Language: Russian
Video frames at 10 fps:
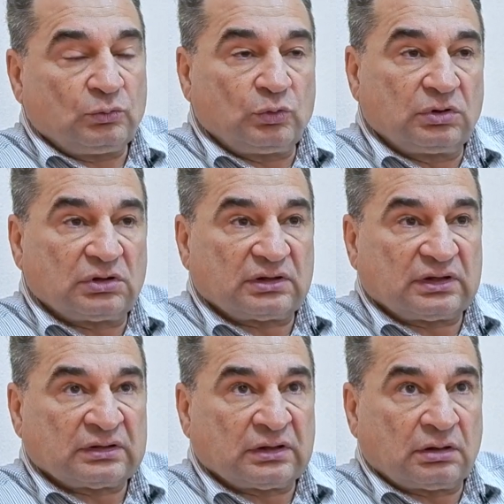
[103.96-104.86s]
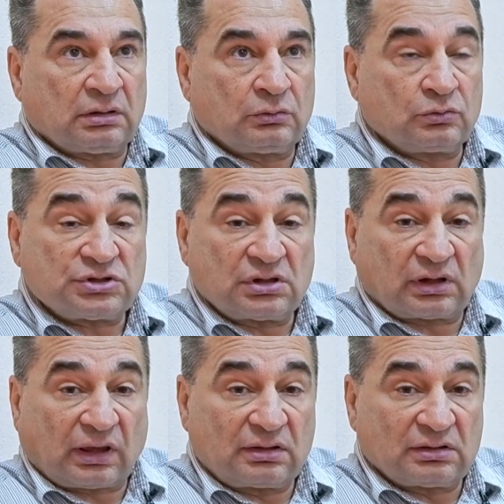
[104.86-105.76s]
Ему была дана очень
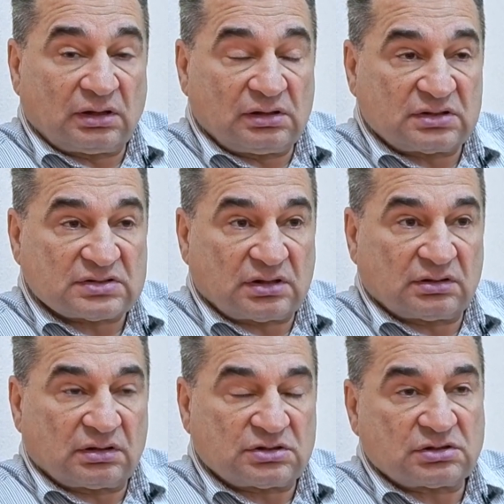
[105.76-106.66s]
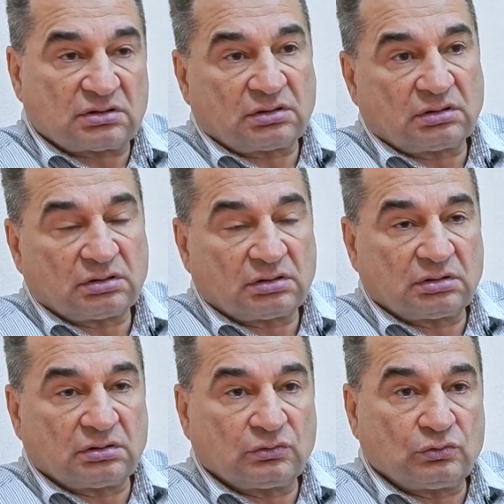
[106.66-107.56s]
оригинальная задача э,
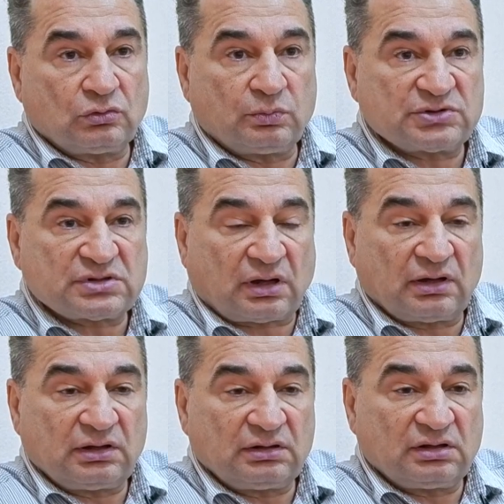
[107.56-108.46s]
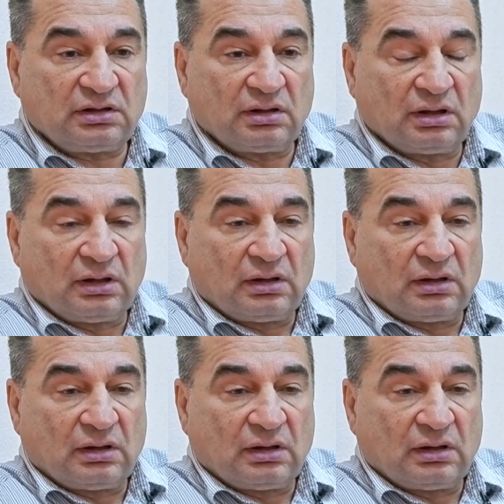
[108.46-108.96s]
о построении